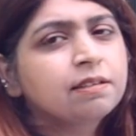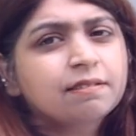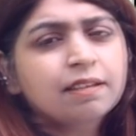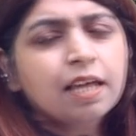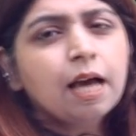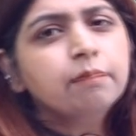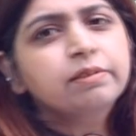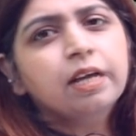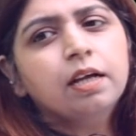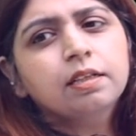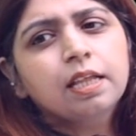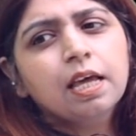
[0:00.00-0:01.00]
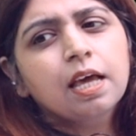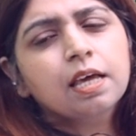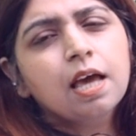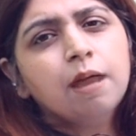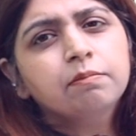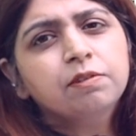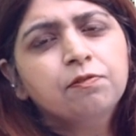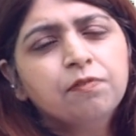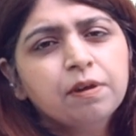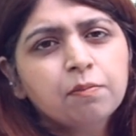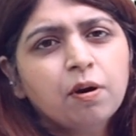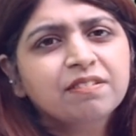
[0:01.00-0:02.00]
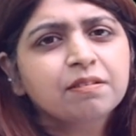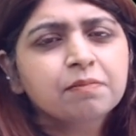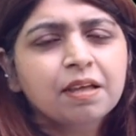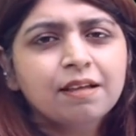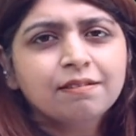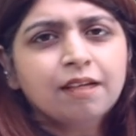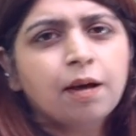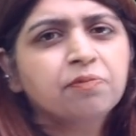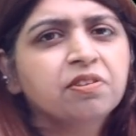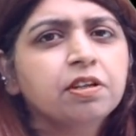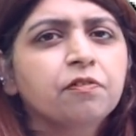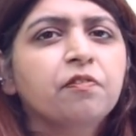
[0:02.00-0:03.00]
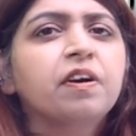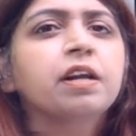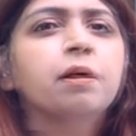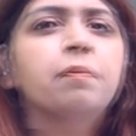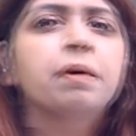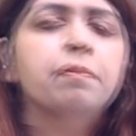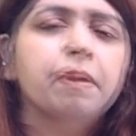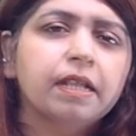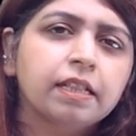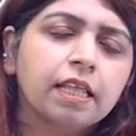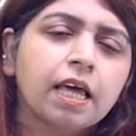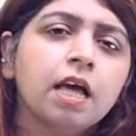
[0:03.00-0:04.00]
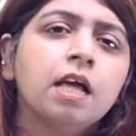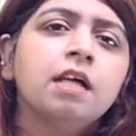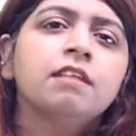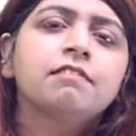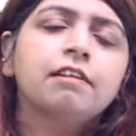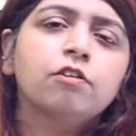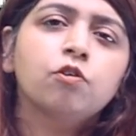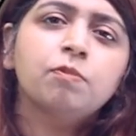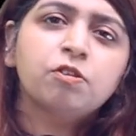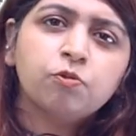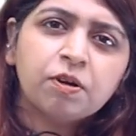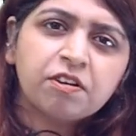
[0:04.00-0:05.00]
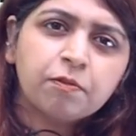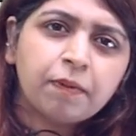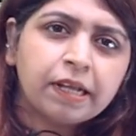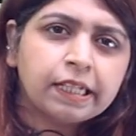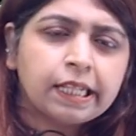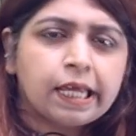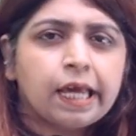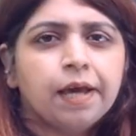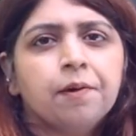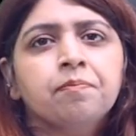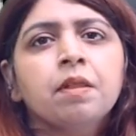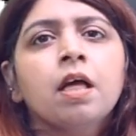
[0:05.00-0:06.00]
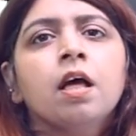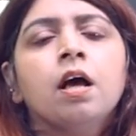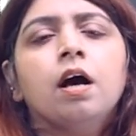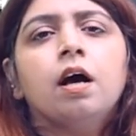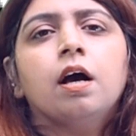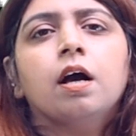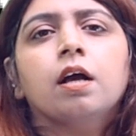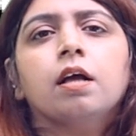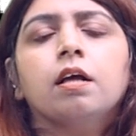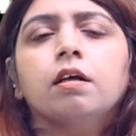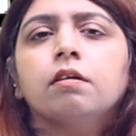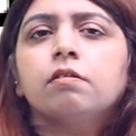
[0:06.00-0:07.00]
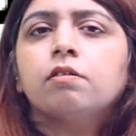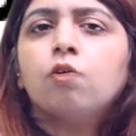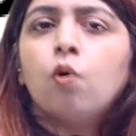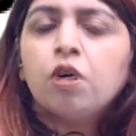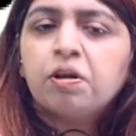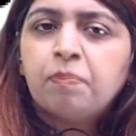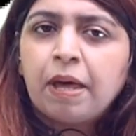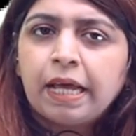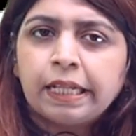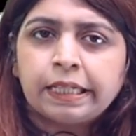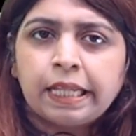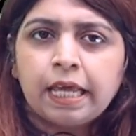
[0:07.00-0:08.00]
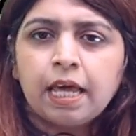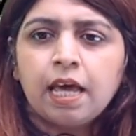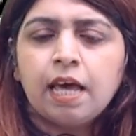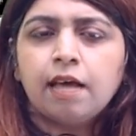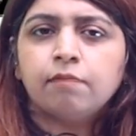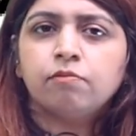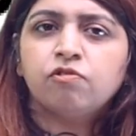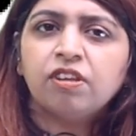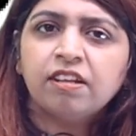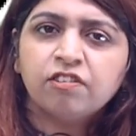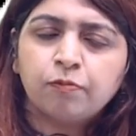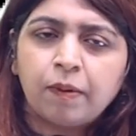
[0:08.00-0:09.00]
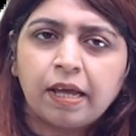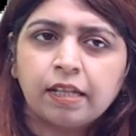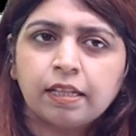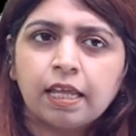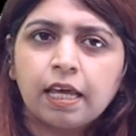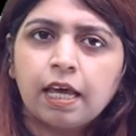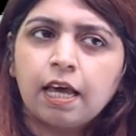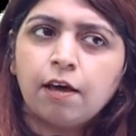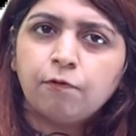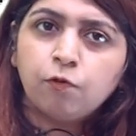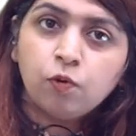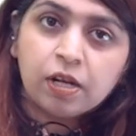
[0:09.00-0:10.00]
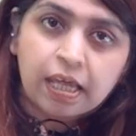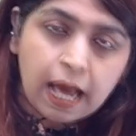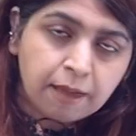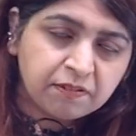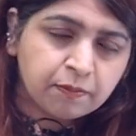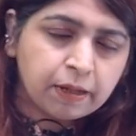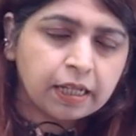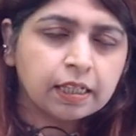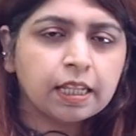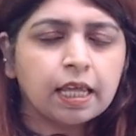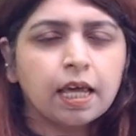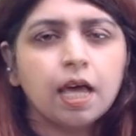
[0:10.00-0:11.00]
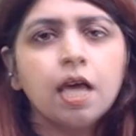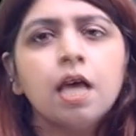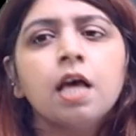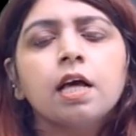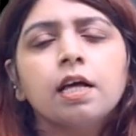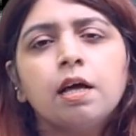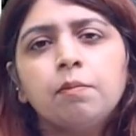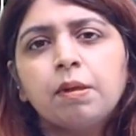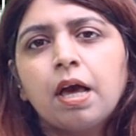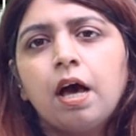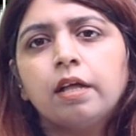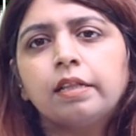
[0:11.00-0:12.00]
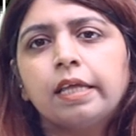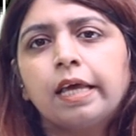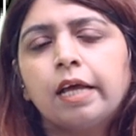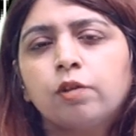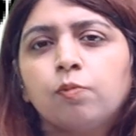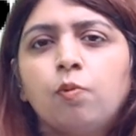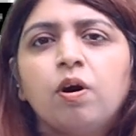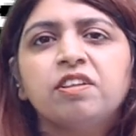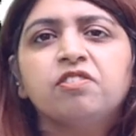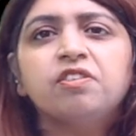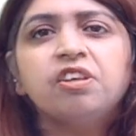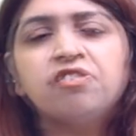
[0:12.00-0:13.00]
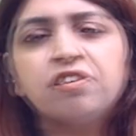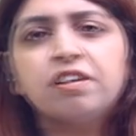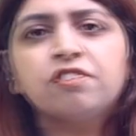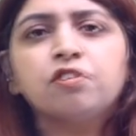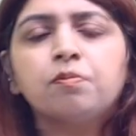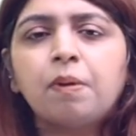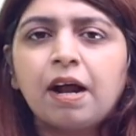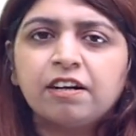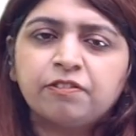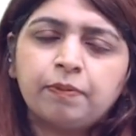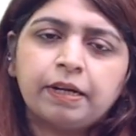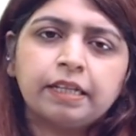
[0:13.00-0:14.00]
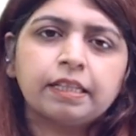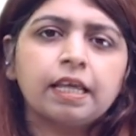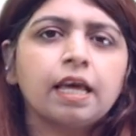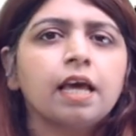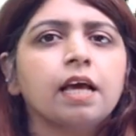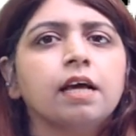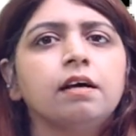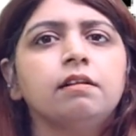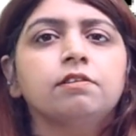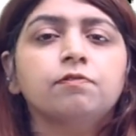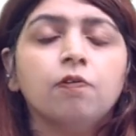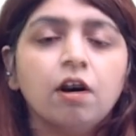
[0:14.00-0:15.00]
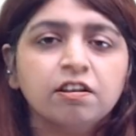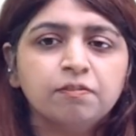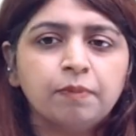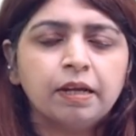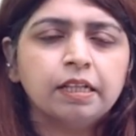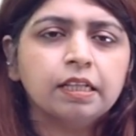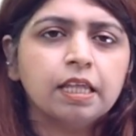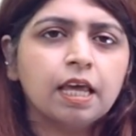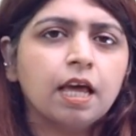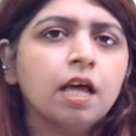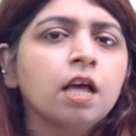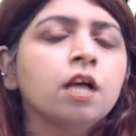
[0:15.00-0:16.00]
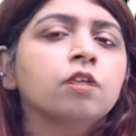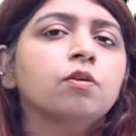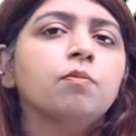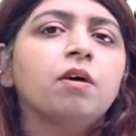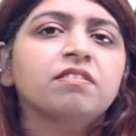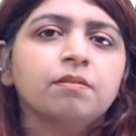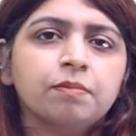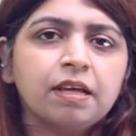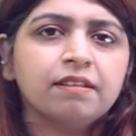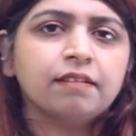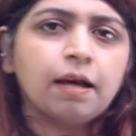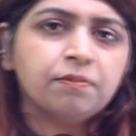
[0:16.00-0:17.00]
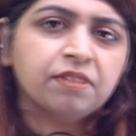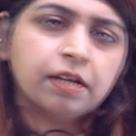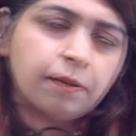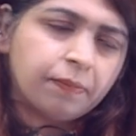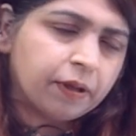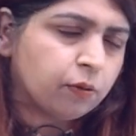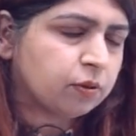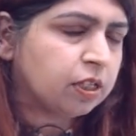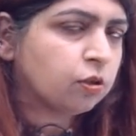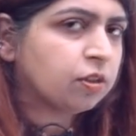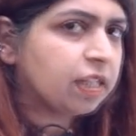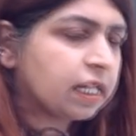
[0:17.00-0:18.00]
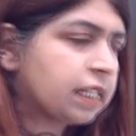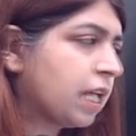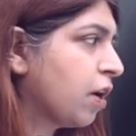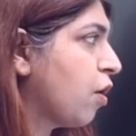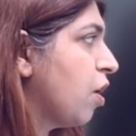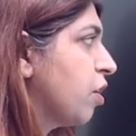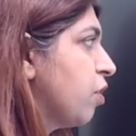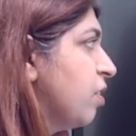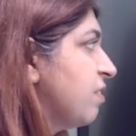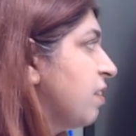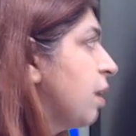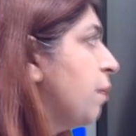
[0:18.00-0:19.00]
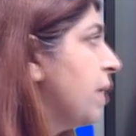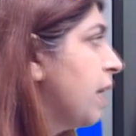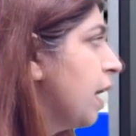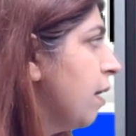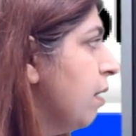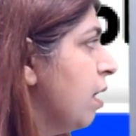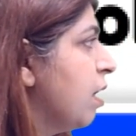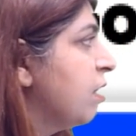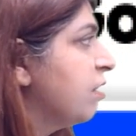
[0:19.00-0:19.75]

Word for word: जैसे कि आप जानते हैं कि हम डिफरेंट मौसम के हिसाब से डिफरेंट कपड़े पहनते हैं सर्दियों में स्वेटर पहनते हैं कोट पहनते हैं जीन्स पहनते हैं वूल कैप्स पहनते हैं गर्मियाँ आती हैं तो बॉयज़ टी शर्ट्स और पैंट्स पहनते हैं गर्ल्स फ्रॉक्स पहनती हैं तो मौसम के हिसाब से कपड़े होते हैं तो देखते हैं कौन कौन से कपड़े हैं